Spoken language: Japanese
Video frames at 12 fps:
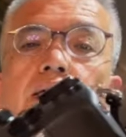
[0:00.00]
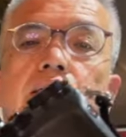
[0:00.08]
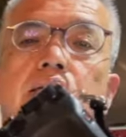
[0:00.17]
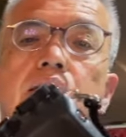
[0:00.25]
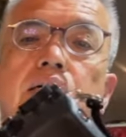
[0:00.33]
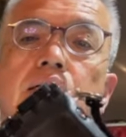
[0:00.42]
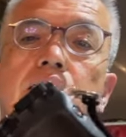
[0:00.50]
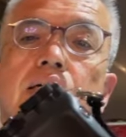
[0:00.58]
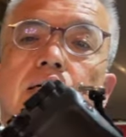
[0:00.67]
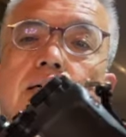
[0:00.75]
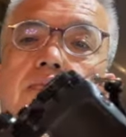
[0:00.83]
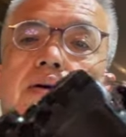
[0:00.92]

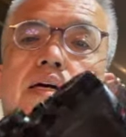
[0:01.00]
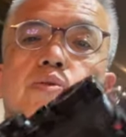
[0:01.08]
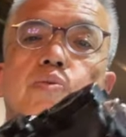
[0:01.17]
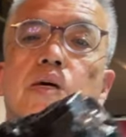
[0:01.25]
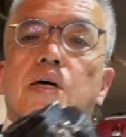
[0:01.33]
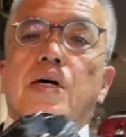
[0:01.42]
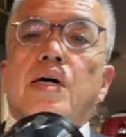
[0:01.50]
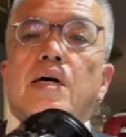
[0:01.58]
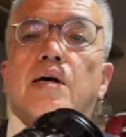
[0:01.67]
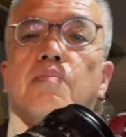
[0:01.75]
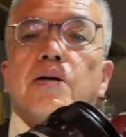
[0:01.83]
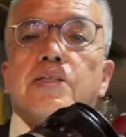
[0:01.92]
で、まあ、あとは、
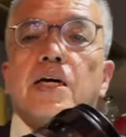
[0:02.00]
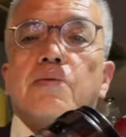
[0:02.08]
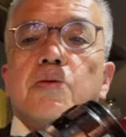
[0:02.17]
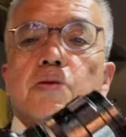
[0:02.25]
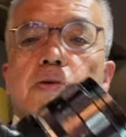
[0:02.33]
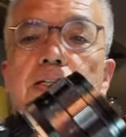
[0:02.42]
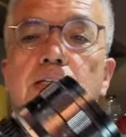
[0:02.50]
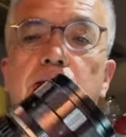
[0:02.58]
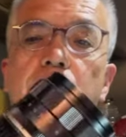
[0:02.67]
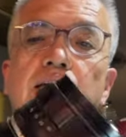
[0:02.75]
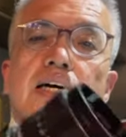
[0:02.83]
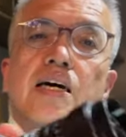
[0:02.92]
まあ、細部にわたっ
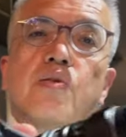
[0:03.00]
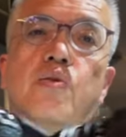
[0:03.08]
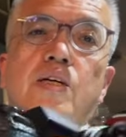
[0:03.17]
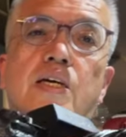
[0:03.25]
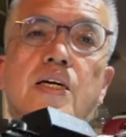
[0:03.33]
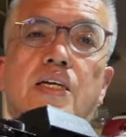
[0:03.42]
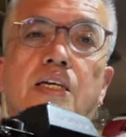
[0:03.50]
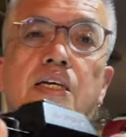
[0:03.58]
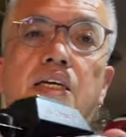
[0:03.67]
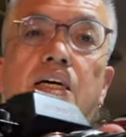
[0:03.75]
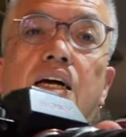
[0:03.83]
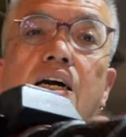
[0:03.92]
てねあの綺麗
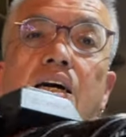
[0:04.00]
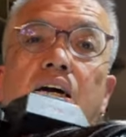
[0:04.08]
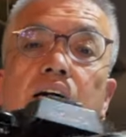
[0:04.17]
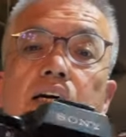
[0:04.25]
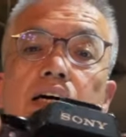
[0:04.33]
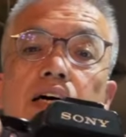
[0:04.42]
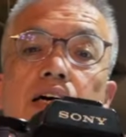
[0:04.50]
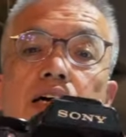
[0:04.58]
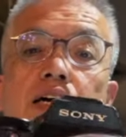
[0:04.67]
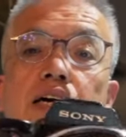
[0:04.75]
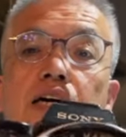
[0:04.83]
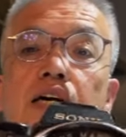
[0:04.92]
に、
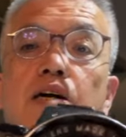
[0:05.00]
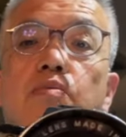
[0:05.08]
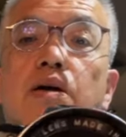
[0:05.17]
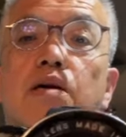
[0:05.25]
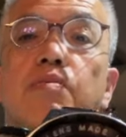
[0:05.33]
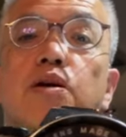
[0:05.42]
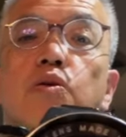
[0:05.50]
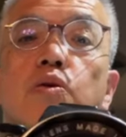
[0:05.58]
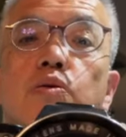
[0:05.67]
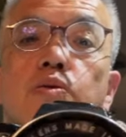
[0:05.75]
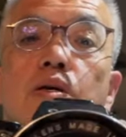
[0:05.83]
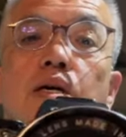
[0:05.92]
えー、まあ、今
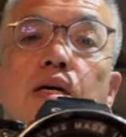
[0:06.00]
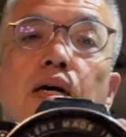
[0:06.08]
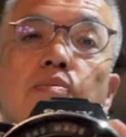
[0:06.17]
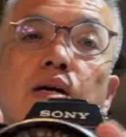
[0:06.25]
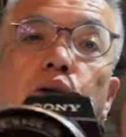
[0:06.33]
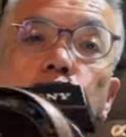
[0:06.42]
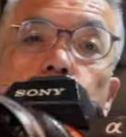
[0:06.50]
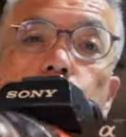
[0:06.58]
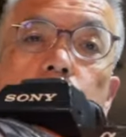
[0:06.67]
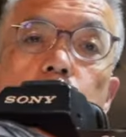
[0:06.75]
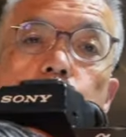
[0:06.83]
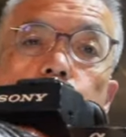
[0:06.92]
のカメラの状
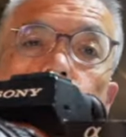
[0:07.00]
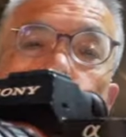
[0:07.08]
態として